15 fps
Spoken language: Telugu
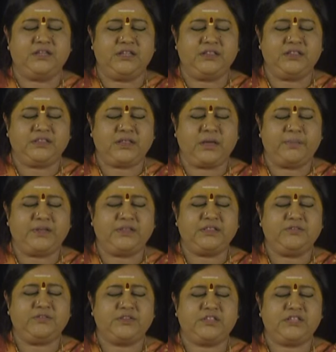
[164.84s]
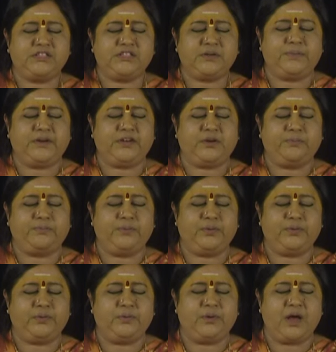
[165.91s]
ఇంతమంది
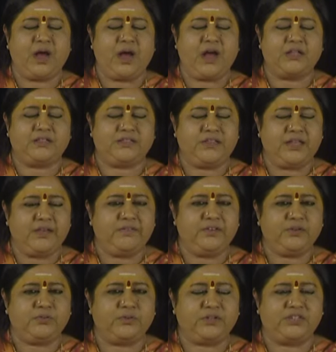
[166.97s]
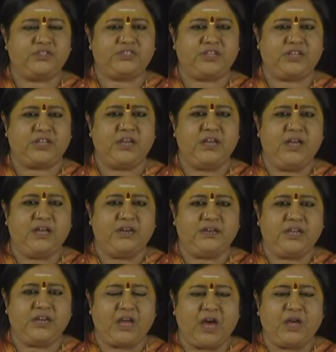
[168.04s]
వధించబడినప్పుడు ఆ దేవిని గురించి
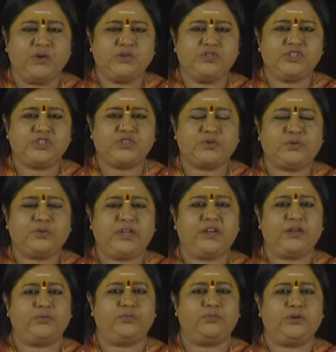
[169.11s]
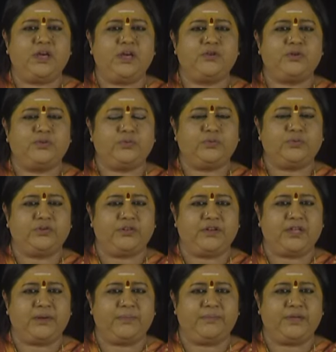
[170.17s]
నేను ఆలోచించకుండానే ఉన్నాను
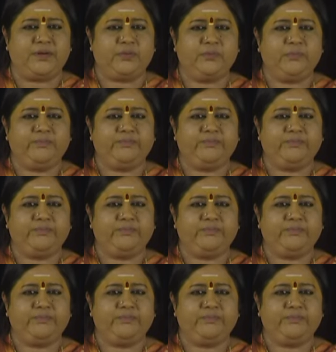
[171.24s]
అనుకుంటున్నారా మీరు